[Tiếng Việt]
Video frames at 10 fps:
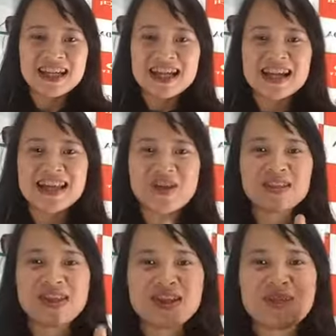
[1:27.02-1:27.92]
Cả nhà có
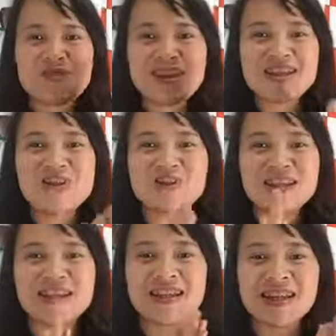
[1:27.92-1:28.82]
thể comment câu
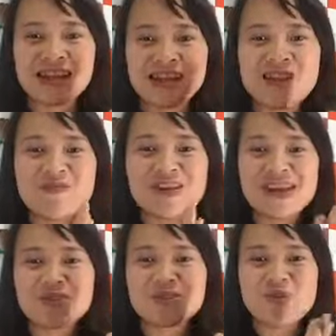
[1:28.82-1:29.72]
gì để động viên
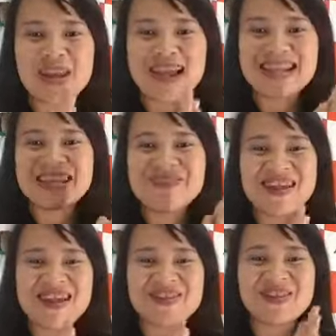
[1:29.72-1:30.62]
em trong buổi livestream
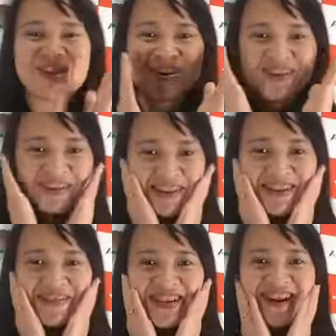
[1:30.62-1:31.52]
này cho nó
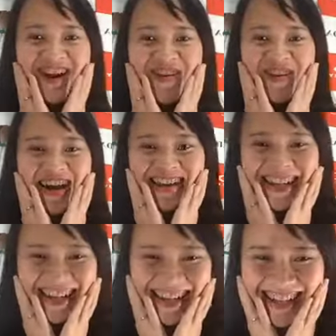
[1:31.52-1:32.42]
phấn khởi không ạ?
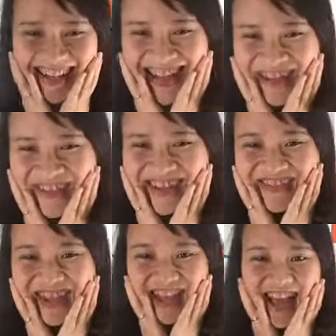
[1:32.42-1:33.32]
Cảm ơn
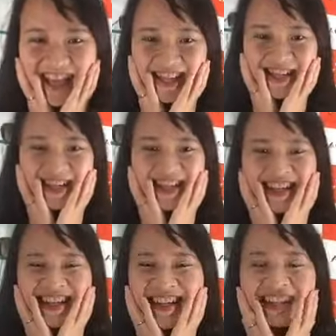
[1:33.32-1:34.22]
Phương Thanh,
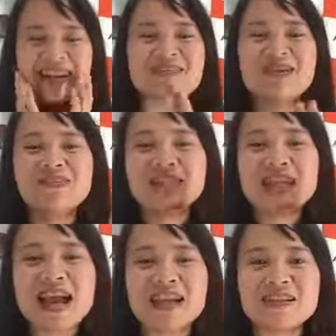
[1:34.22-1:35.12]
cảm ơn Phương
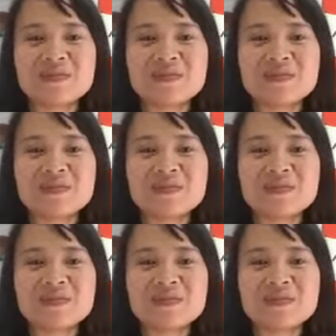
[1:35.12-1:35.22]
Thanh.